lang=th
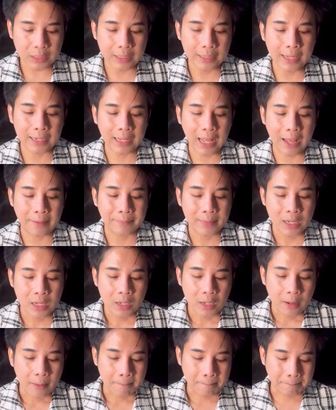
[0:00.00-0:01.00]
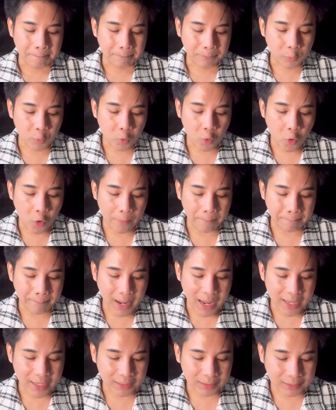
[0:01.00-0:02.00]
นะครับทุกคนไป
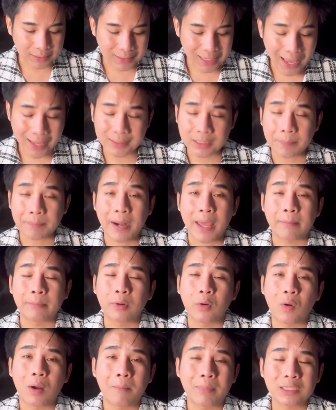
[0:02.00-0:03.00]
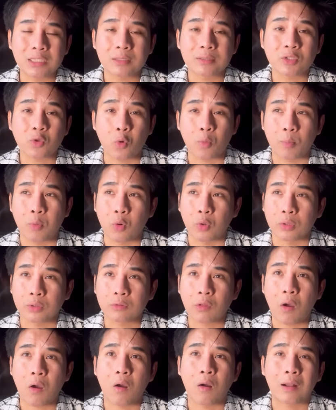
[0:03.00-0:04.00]
แจ้งสแปมเพราะว่ามันจะส่งผล
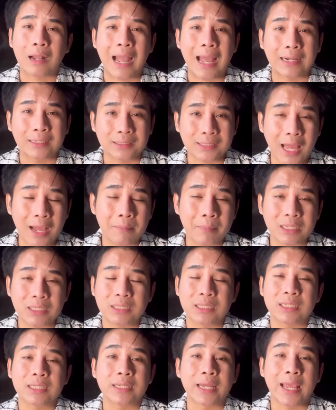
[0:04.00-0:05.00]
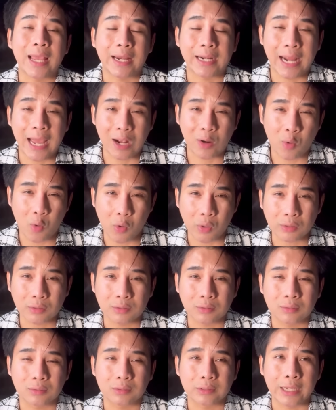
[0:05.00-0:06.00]
ต่อการตั้งบัญชีในอนาคต
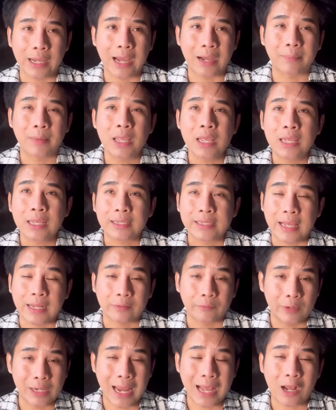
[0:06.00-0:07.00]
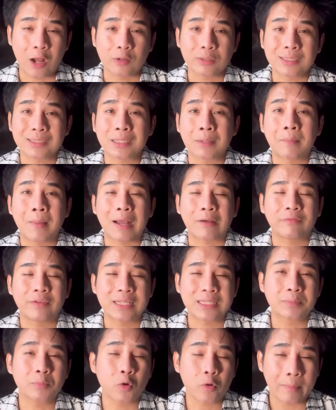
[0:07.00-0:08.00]
นะครับอย่างเวลาเขาจะสมัคร
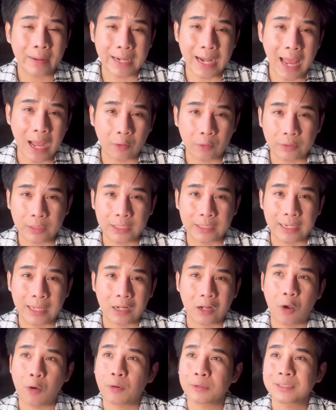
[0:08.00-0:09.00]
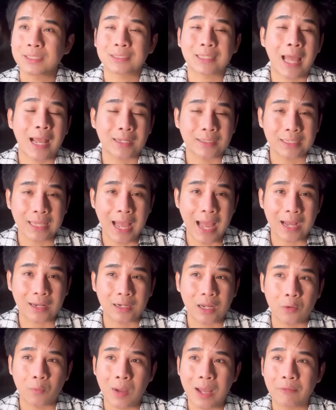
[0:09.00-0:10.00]
Facebook มาด่าคนอีกเนี่ยเขาก็จะตั้งยาก
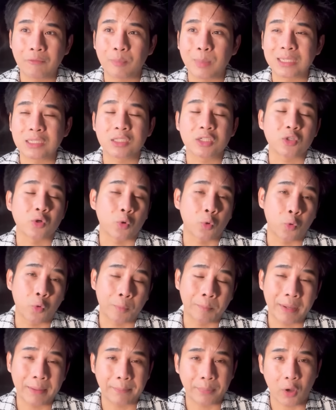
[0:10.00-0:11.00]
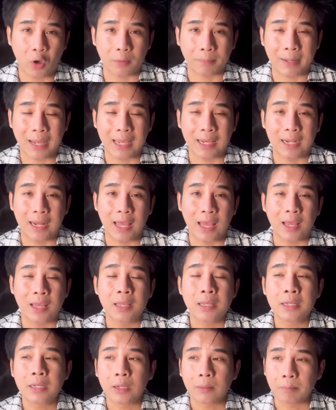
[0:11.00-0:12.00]
แล้วว่าบัญชีของคุณไม่ปลอดภัยแล้ว
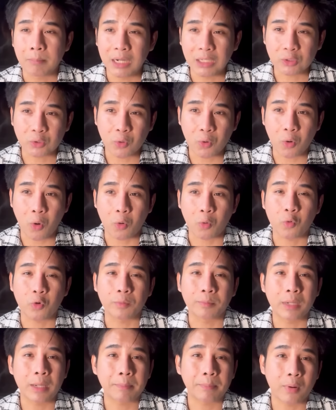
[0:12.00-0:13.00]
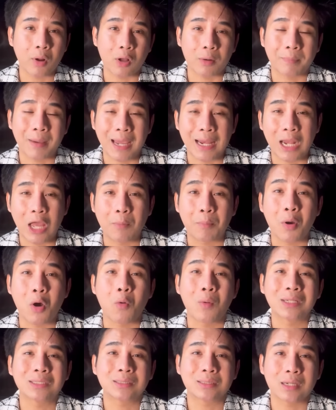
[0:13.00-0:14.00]
เบอร์โทรของคุณไม่ปลอดภัยแล้วเพราะ
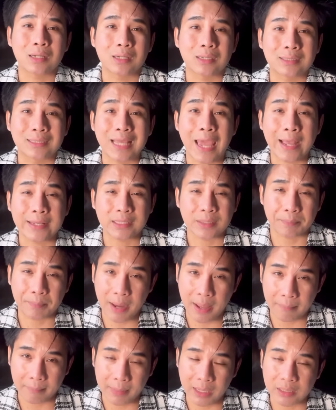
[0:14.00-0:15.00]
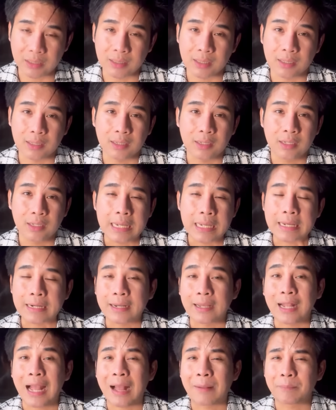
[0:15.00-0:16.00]
ว่าเจอแจ้งสแปมมาเยอะ
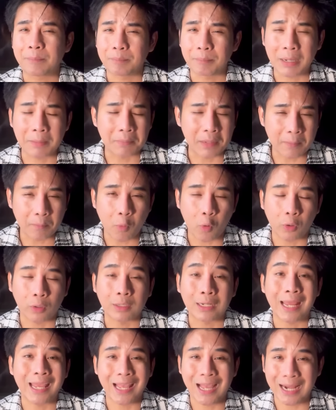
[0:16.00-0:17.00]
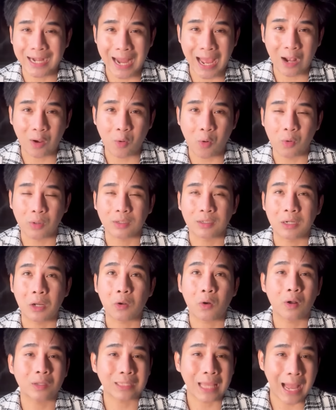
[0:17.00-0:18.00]
นะครับมันมีผลในอนาคตแล้
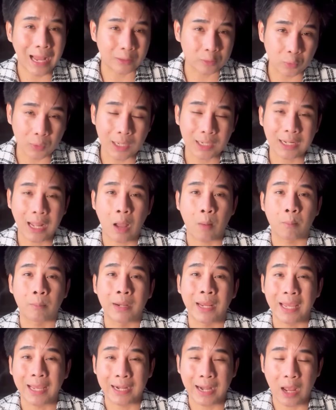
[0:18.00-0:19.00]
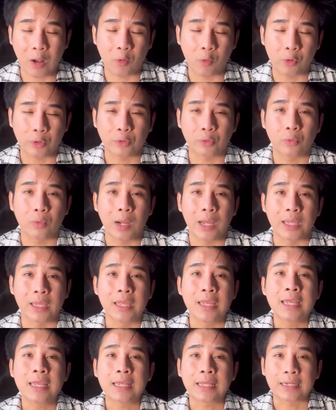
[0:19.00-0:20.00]
วก็ทางธุรกรรมในอนาคตด้วย
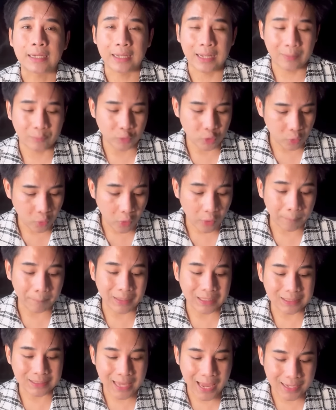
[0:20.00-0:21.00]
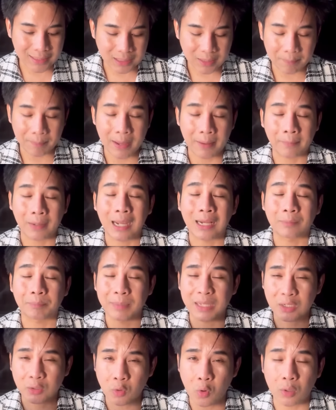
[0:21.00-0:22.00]
นะครับทุกคนไปแจ้งสแปมกัน
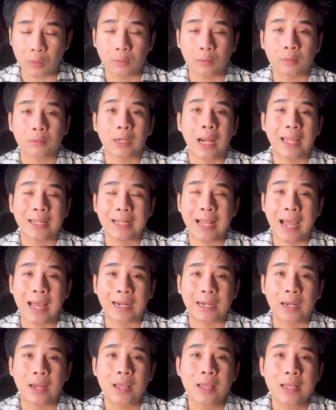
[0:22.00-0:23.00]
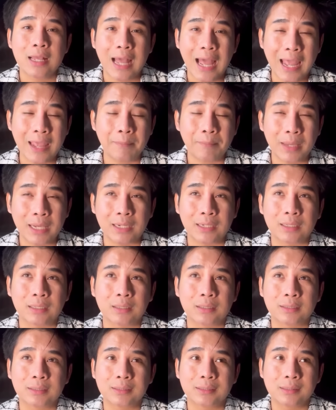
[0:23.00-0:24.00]
ไปกดรายงาน ให้เป็น
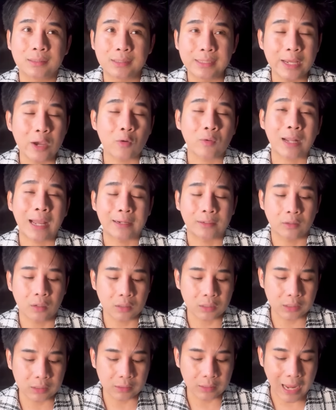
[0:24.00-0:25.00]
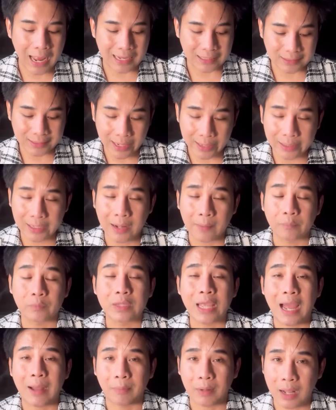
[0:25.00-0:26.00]
เดียวกันก็คืออาจใช้คำ
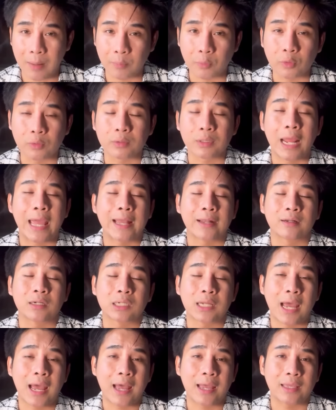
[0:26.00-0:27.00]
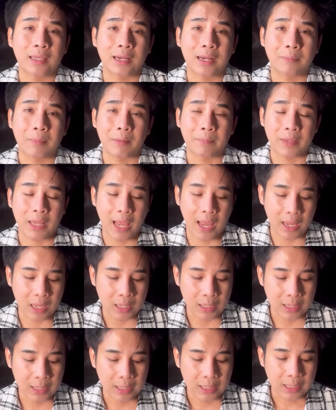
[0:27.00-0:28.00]
หยาบคำรุนแรงก็ได้อะไรแบบนี้
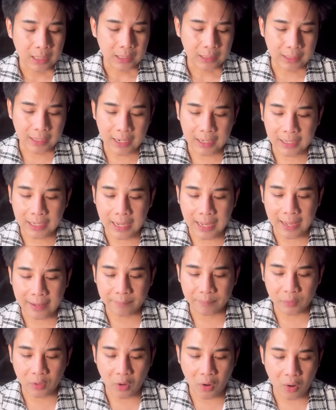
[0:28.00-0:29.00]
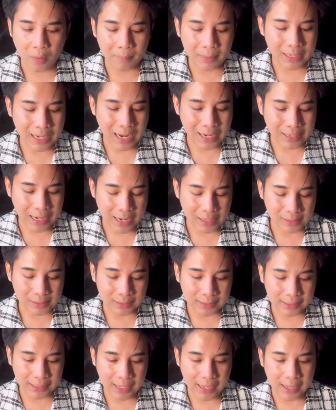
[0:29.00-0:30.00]
นะครับเนาะไม่น่ารักเล
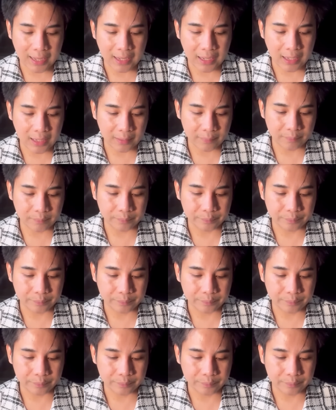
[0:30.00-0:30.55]
ยครับ